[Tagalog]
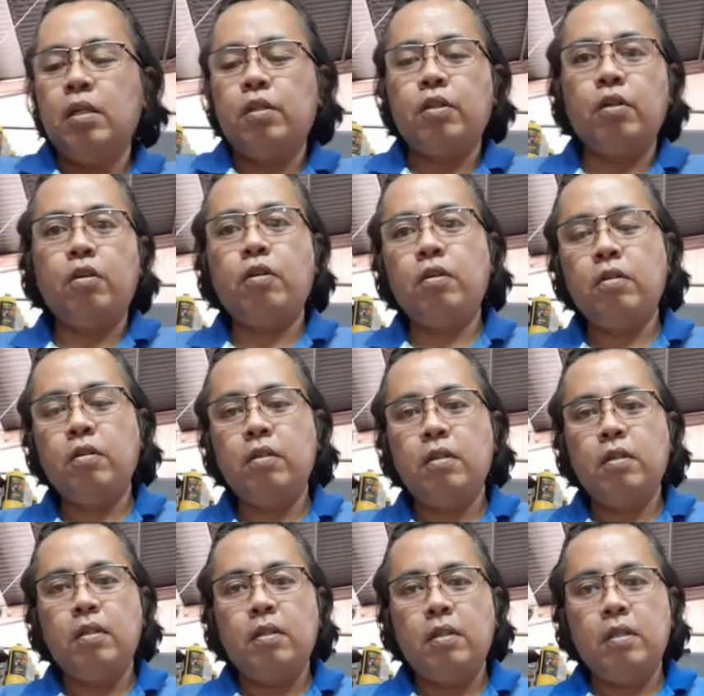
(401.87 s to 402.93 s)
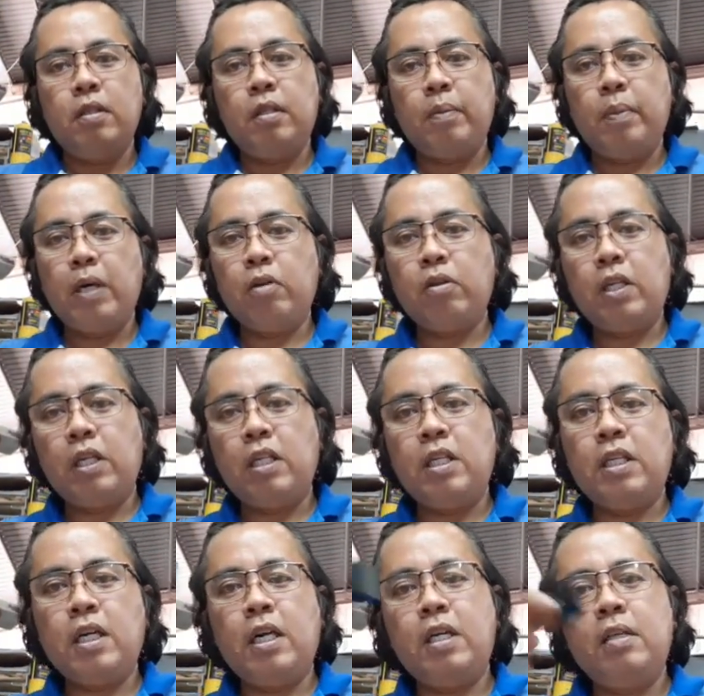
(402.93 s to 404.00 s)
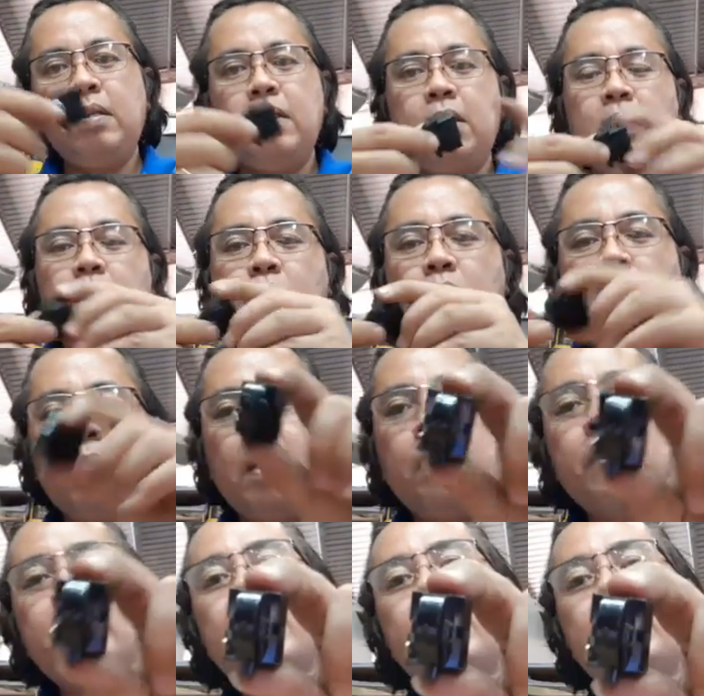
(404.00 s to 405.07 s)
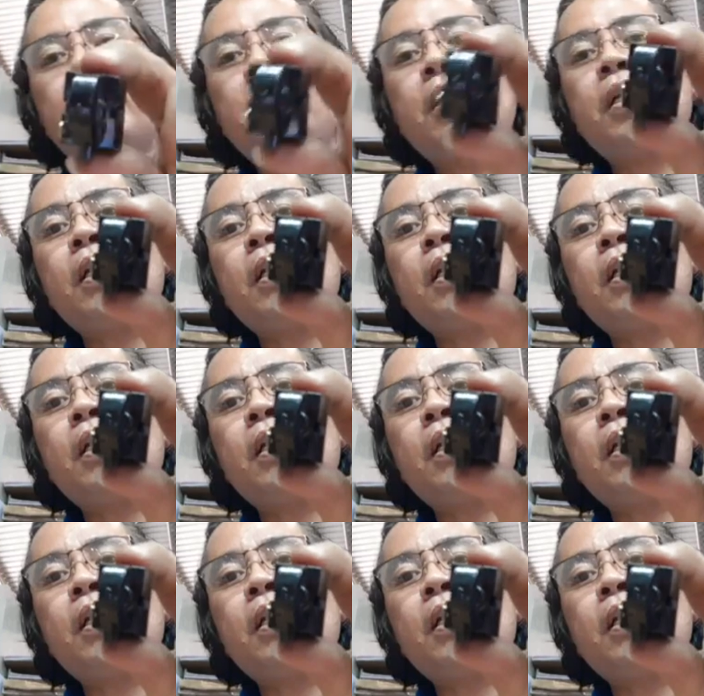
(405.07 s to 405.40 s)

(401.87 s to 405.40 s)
So, sa bagong technician, Gumamit ka ng may